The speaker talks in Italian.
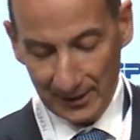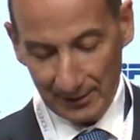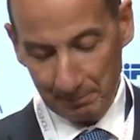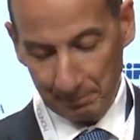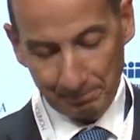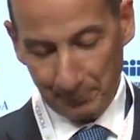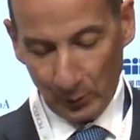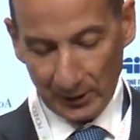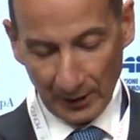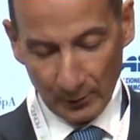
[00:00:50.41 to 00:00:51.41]
eh,
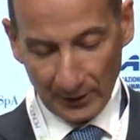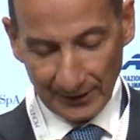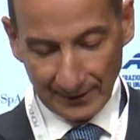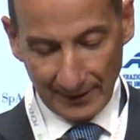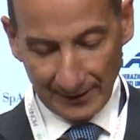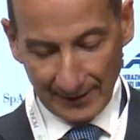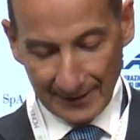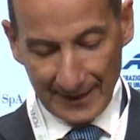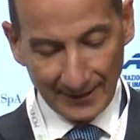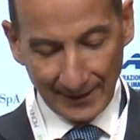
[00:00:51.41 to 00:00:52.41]
portano a, a,
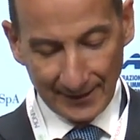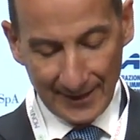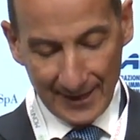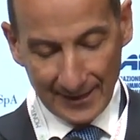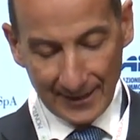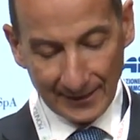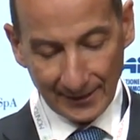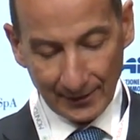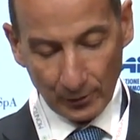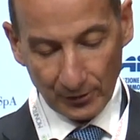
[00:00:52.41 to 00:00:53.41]
ad altre idee, ad
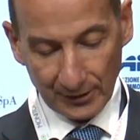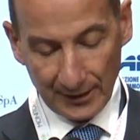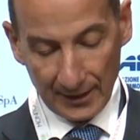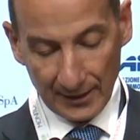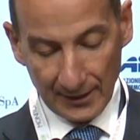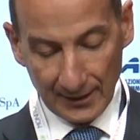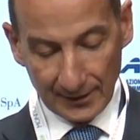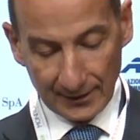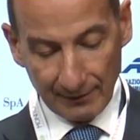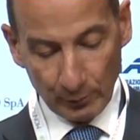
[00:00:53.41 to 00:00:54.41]
altre cose da,
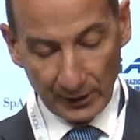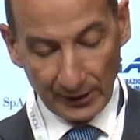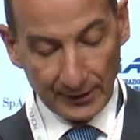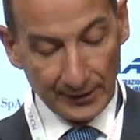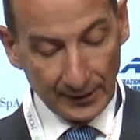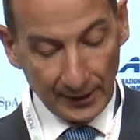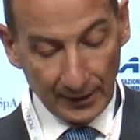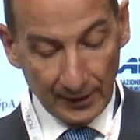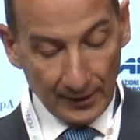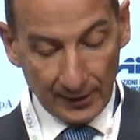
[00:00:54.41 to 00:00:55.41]
da voler dire.